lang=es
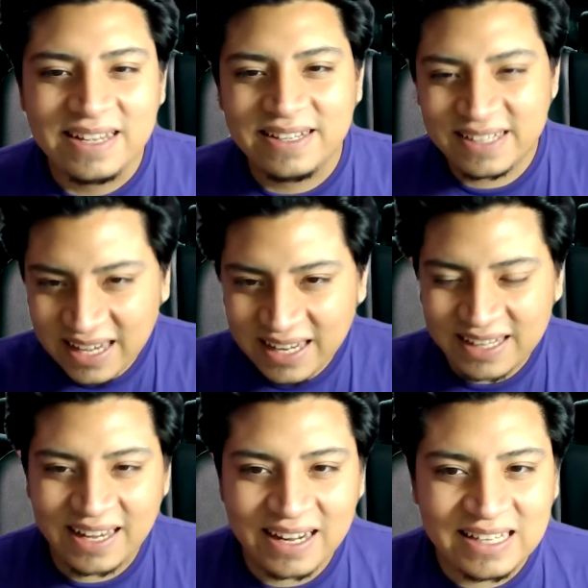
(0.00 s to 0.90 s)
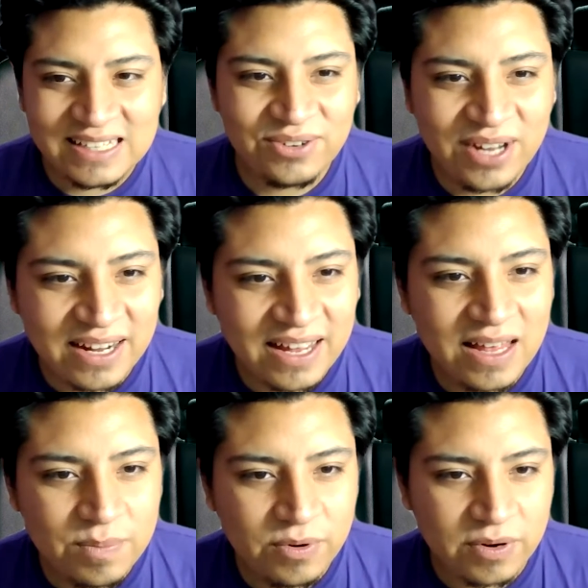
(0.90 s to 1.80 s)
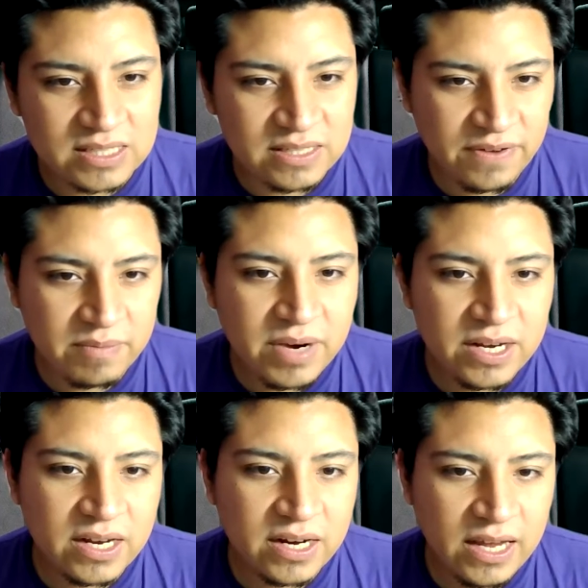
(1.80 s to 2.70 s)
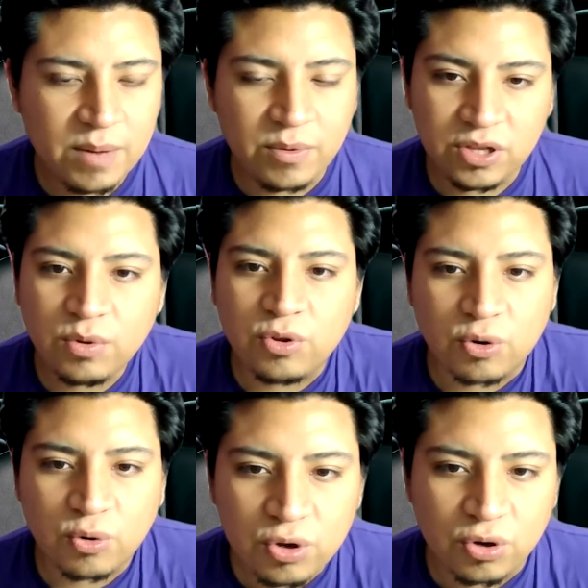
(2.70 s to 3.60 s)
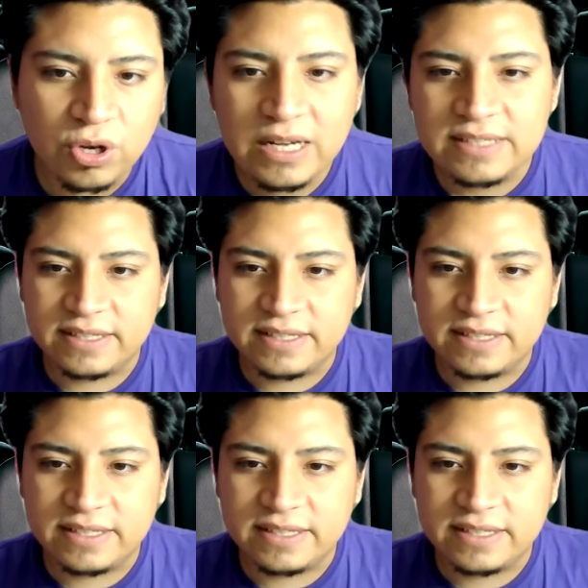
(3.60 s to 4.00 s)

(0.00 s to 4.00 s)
Y es que criticar la historia creada por Stephen Meyer era motivo de orgullo,